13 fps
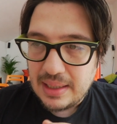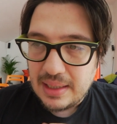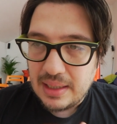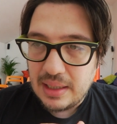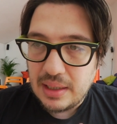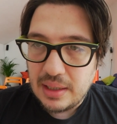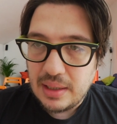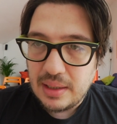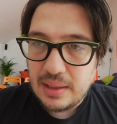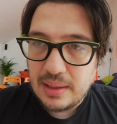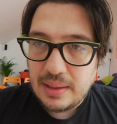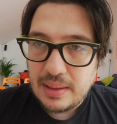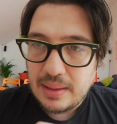
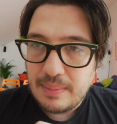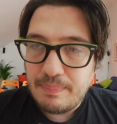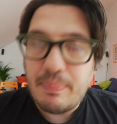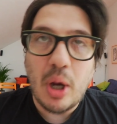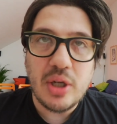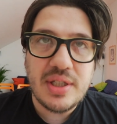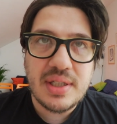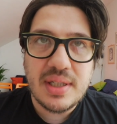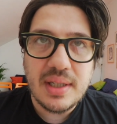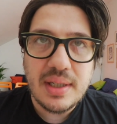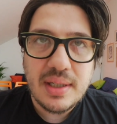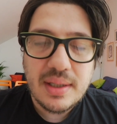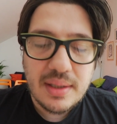eh,
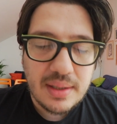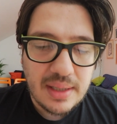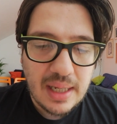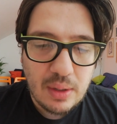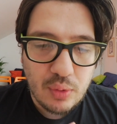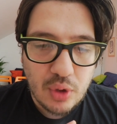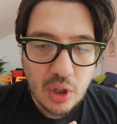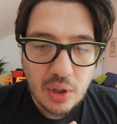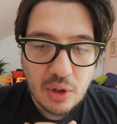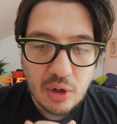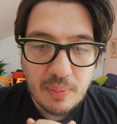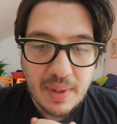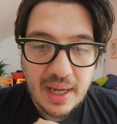boss dell'Unione
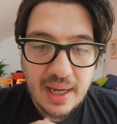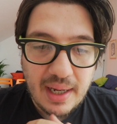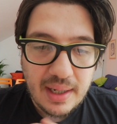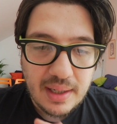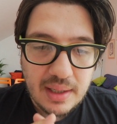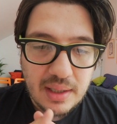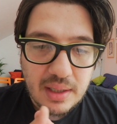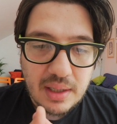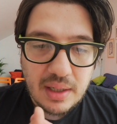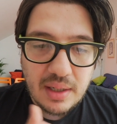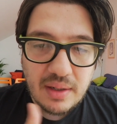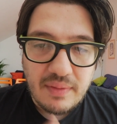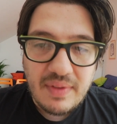Europea.
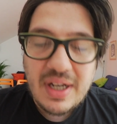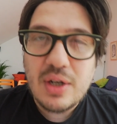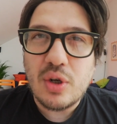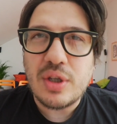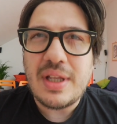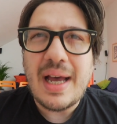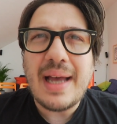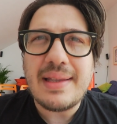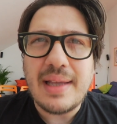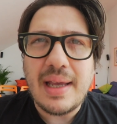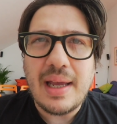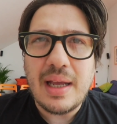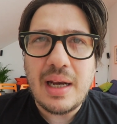Vi
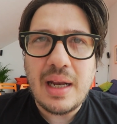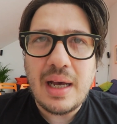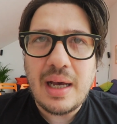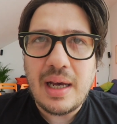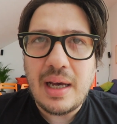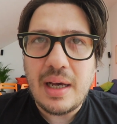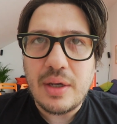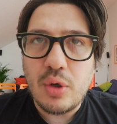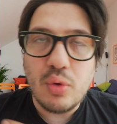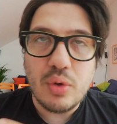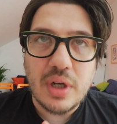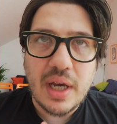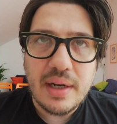ricordate la
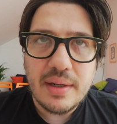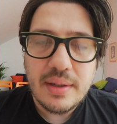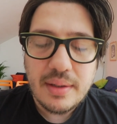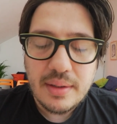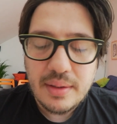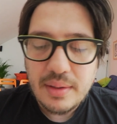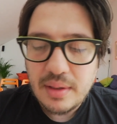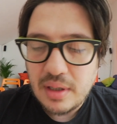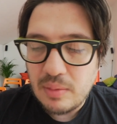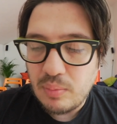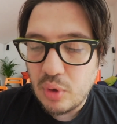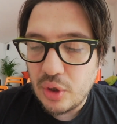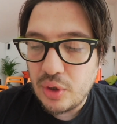Juncker,
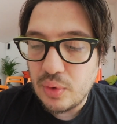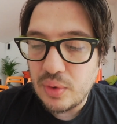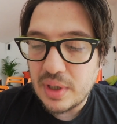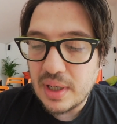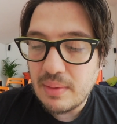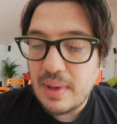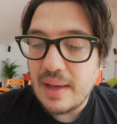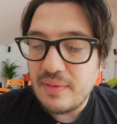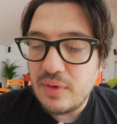il buon Juncker? Beh,